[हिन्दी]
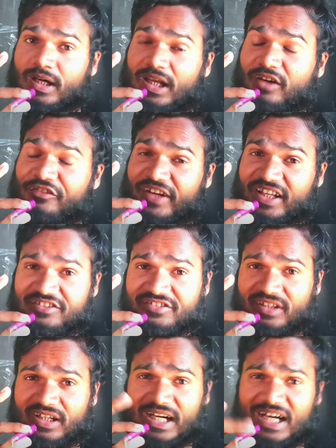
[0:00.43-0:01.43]
हेलो
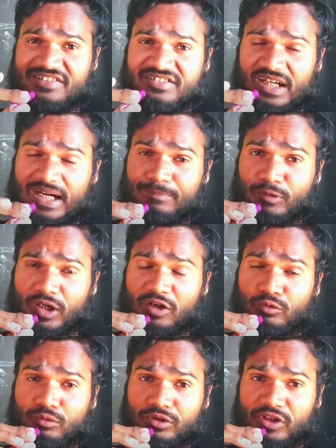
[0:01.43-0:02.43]
फ्रेंड्स आज आप
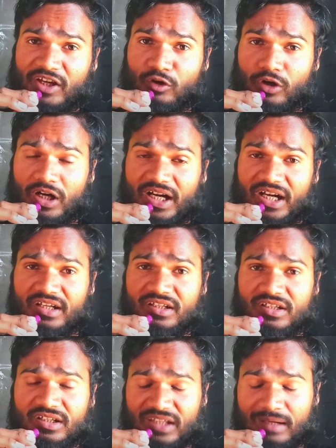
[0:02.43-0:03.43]
लोगों को दिखाऊंगा
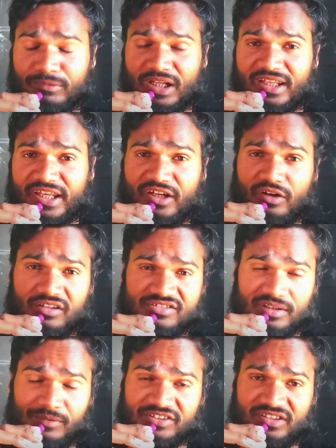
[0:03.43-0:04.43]
थंबनेल देखकर
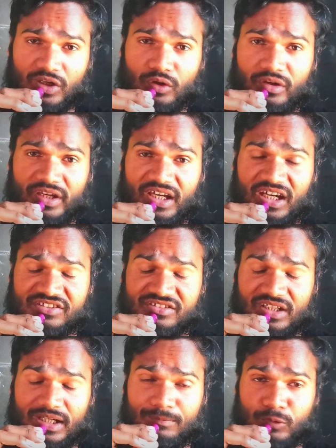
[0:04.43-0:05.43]
समझ गए होंगे
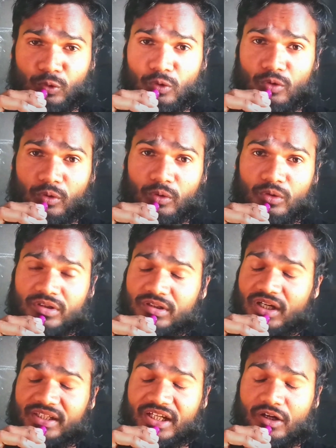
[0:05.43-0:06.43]
आज आप लोगों को
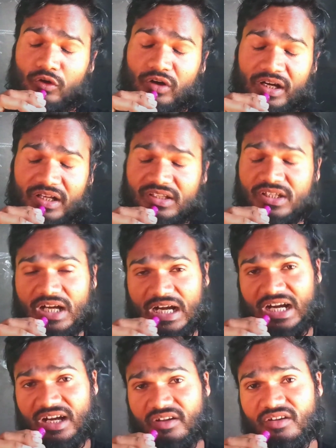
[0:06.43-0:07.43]
क्या दिखाऊंगा
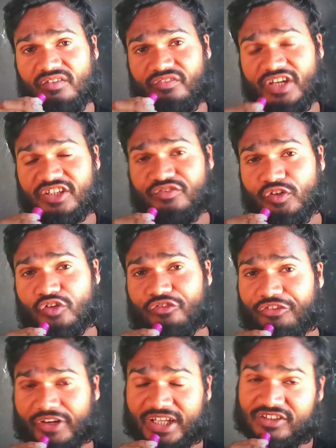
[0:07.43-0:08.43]
हाँ फेसबुक
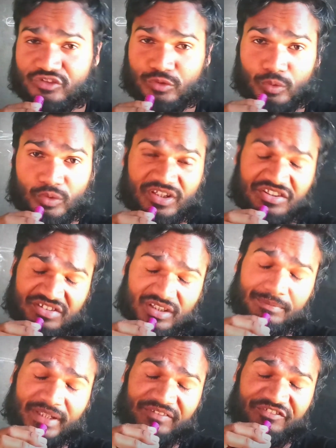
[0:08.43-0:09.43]
फ्रेंड्स को
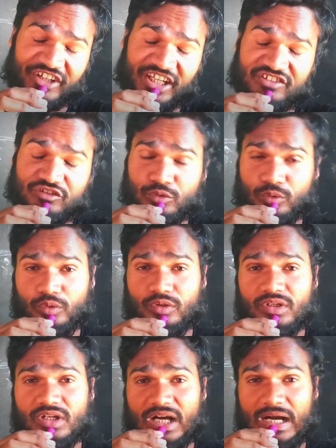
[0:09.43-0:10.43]
किसी भी फ्रेंड्स को
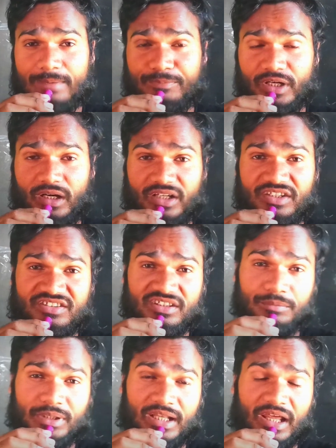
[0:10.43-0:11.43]
आप
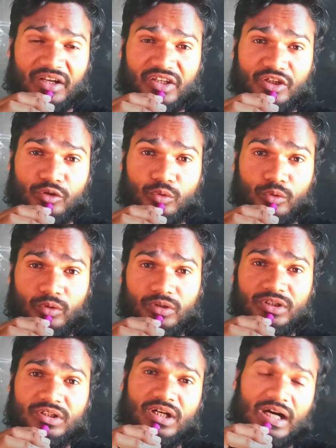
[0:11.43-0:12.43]
किसी भी लड़कियों को
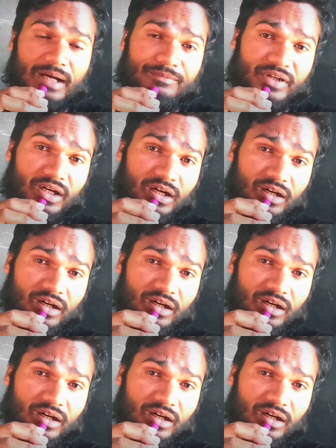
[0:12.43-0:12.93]
आप